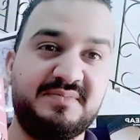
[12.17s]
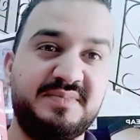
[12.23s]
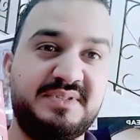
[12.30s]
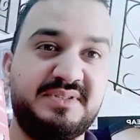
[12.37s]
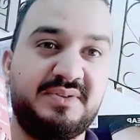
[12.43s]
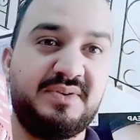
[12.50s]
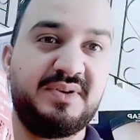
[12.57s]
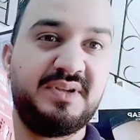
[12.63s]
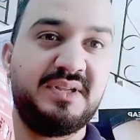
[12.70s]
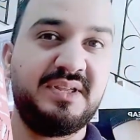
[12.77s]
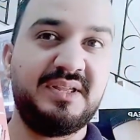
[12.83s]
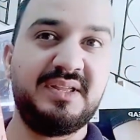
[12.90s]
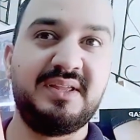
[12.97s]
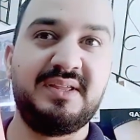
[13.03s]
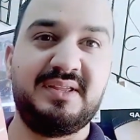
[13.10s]
من السوق
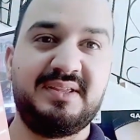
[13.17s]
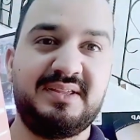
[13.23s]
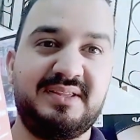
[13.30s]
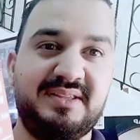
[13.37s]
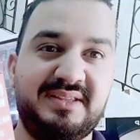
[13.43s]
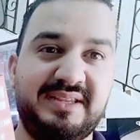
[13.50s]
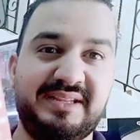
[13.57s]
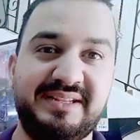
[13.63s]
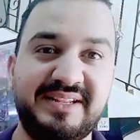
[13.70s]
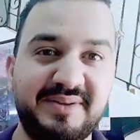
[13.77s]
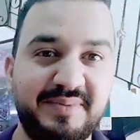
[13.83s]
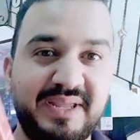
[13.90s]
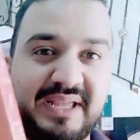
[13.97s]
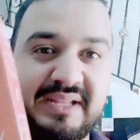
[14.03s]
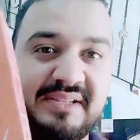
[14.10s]
يعني
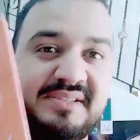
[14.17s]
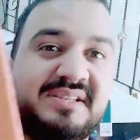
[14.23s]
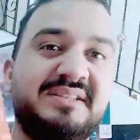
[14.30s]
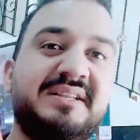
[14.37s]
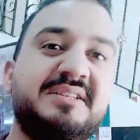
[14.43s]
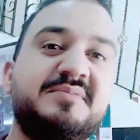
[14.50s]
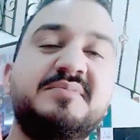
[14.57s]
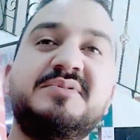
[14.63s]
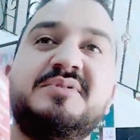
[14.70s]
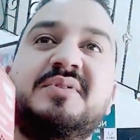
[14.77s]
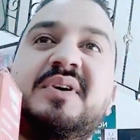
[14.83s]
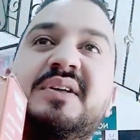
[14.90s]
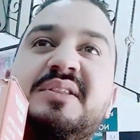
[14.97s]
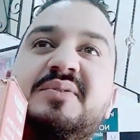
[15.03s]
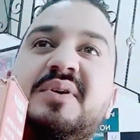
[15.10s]
دابا حاليا تقطعت من
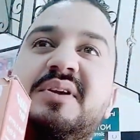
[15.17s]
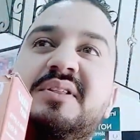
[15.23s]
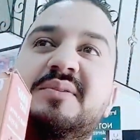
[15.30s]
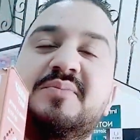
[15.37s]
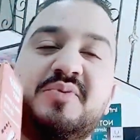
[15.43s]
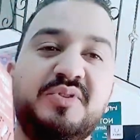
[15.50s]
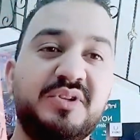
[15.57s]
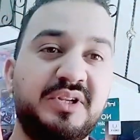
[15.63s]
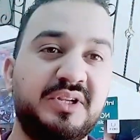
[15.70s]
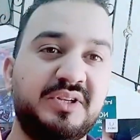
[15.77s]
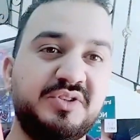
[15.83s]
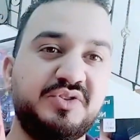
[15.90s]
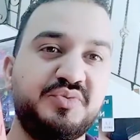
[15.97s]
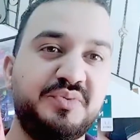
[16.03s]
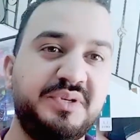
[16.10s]
السوق هذه واحد المده
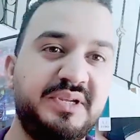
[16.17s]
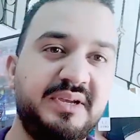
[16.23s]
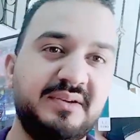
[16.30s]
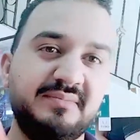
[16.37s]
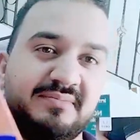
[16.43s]
شويه